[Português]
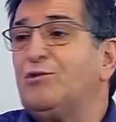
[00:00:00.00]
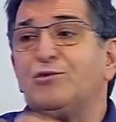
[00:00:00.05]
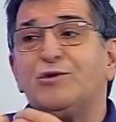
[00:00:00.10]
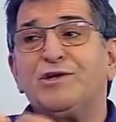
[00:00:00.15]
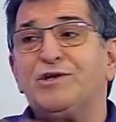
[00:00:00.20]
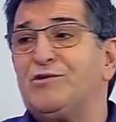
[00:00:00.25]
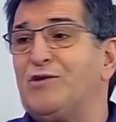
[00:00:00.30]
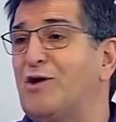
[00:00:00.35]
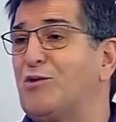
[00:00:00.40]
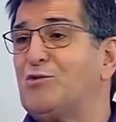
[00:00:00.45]
o
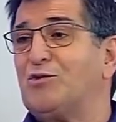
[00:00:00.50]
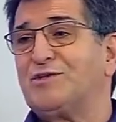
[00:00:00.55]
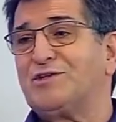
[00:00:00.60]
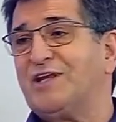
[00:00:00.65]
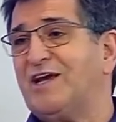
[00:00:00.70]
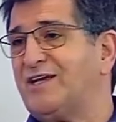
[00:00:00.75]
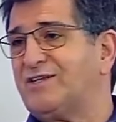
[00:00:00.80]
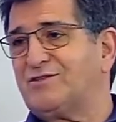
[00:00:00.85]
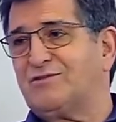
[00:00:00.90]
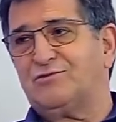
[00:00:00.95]
que não
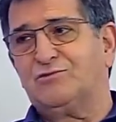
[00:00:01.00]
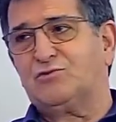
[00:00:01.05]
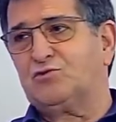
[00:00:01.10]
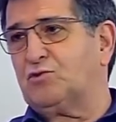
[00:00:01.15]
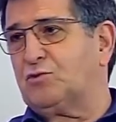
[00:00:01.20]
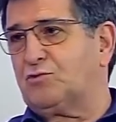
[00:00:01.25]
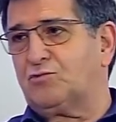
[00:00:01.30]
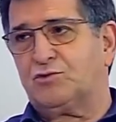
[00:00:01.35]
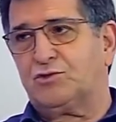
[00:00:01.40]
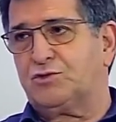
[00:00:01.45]
acontece com os
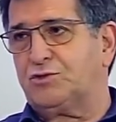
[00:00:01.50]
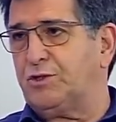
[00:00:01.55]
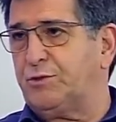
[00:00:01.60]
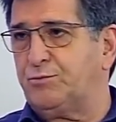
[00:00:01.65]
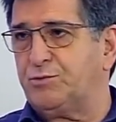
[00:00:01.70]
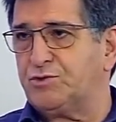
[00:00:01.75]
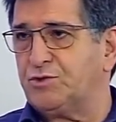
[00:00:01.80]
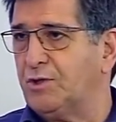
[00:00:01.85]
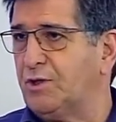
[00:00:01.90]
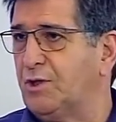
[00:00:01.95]
outros
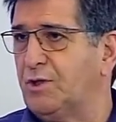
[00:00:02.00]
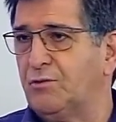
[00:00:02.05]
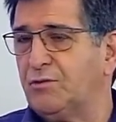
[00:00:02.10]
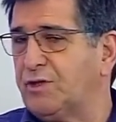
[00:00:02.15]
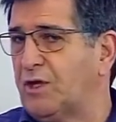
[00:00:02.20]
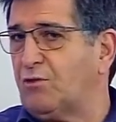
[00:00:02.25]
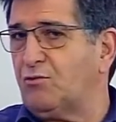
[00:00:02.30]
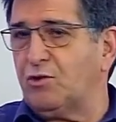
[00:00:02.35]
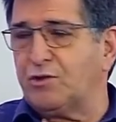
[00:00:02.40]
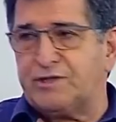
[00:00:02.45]
times. O
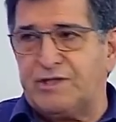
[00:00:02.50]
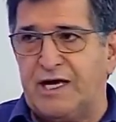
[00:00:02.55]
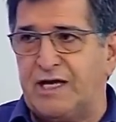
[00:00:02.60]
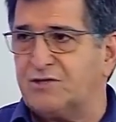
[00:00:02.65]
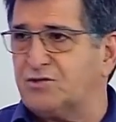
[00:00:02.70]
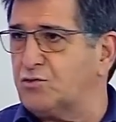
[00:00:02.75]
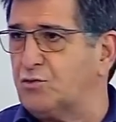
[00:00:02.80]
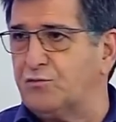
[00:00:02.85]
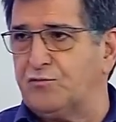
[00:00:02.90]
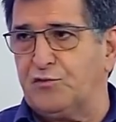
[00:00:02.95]
que
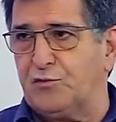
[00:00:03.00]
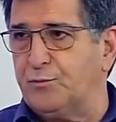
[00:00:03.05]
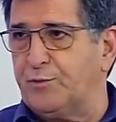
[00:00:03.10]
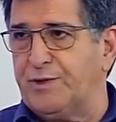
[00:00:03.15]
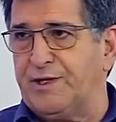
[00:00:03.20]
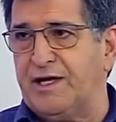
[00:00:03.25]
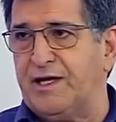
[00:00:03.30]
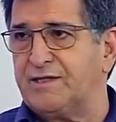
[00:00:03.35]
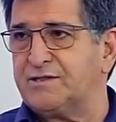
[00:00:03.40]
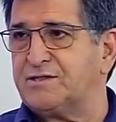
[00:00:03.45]
acontece com o
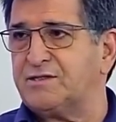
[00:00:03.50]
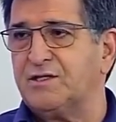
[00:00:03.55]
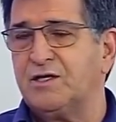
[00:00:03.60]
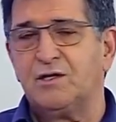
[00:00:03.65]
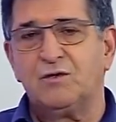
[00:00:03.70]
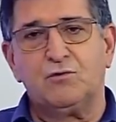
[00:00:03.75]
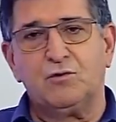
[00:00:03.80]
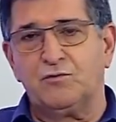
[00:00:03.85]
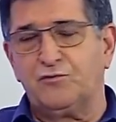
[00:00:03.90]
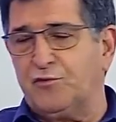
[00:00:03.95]
Fluminense,
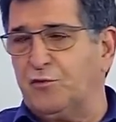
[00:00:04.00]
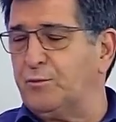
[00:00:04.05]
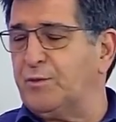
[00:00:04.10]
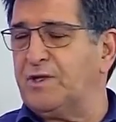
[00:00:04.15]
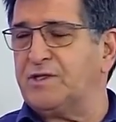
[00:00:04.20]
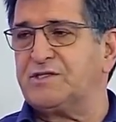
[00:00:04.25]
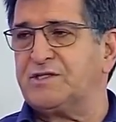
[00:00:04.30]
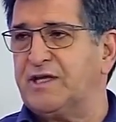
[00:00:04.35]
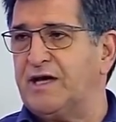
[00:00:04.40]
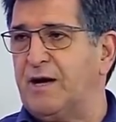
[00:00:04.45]
quando o
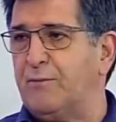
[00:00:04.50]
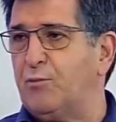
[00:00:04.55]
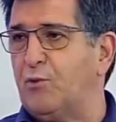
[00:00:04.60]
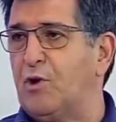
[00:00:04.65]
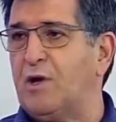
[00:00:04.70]
Fluminense tem a